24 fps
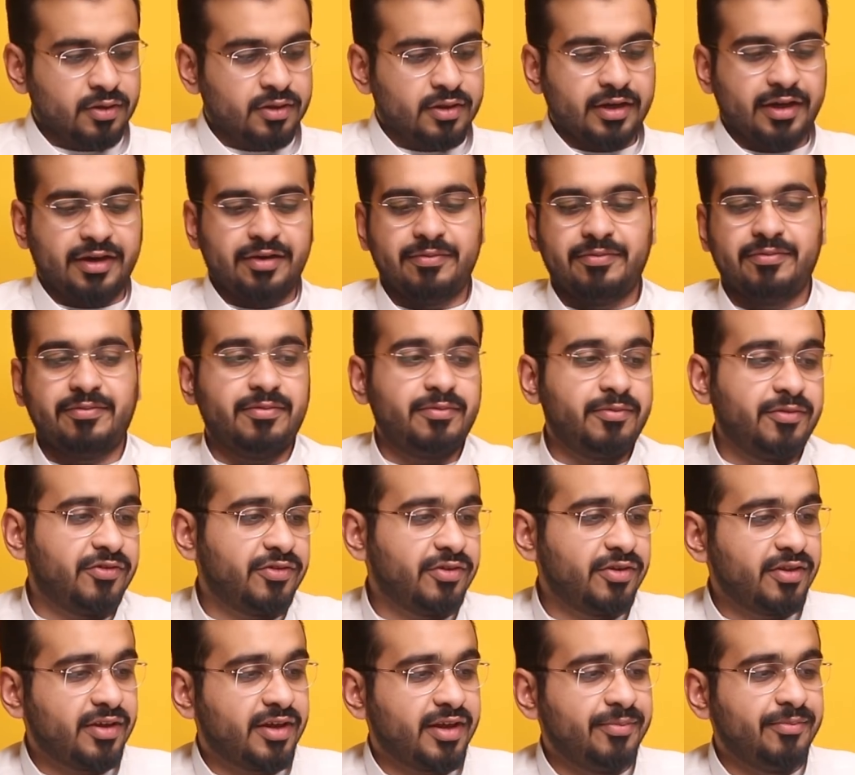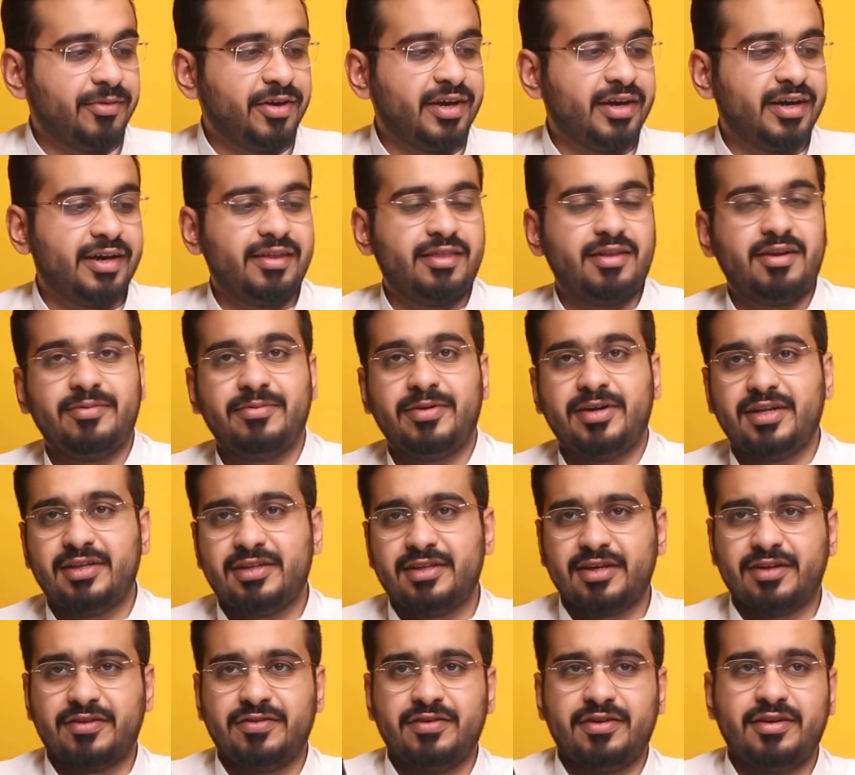طيب المفروض الكميه هذه اللي معنا
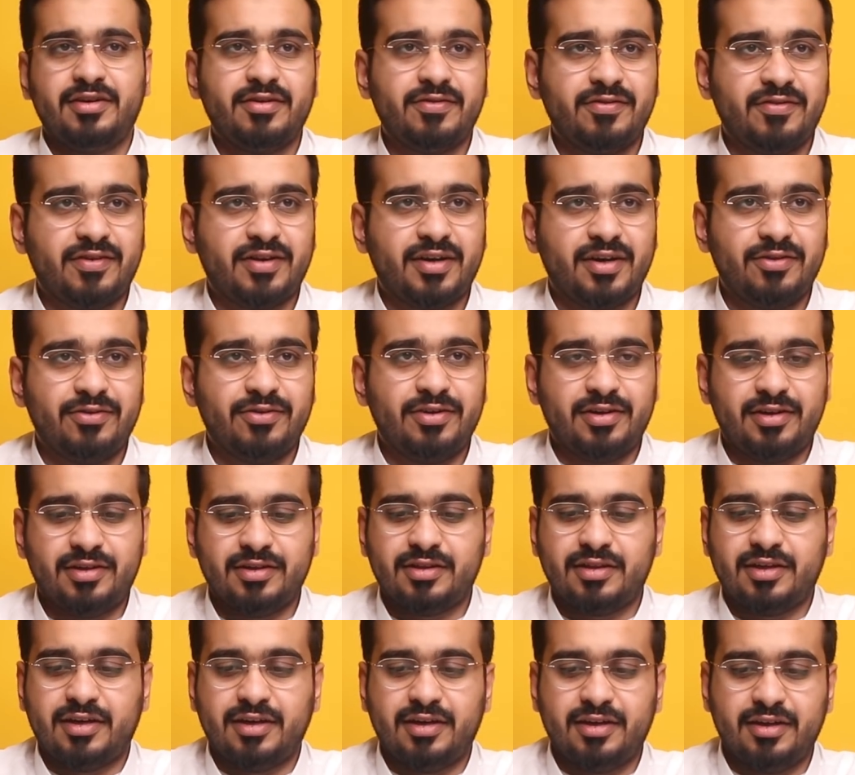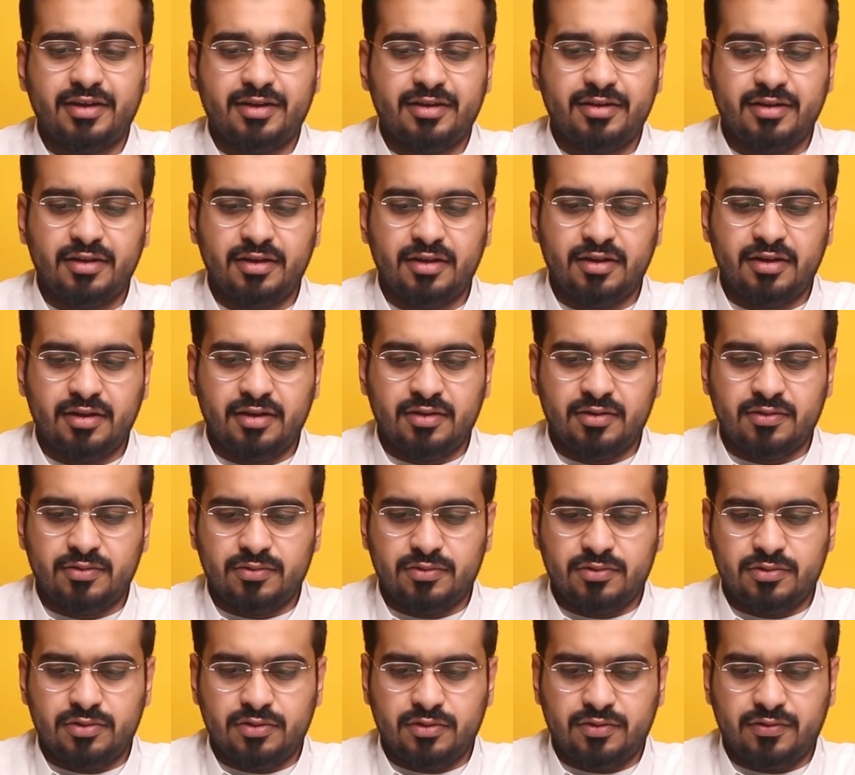تكفي خلونا نحطها هنا
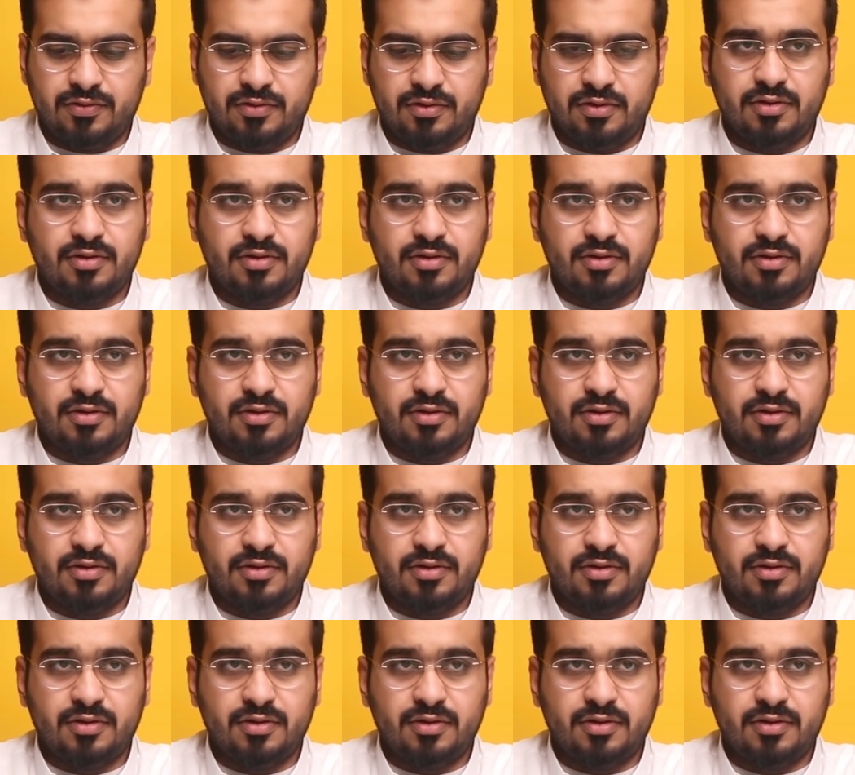ونشوف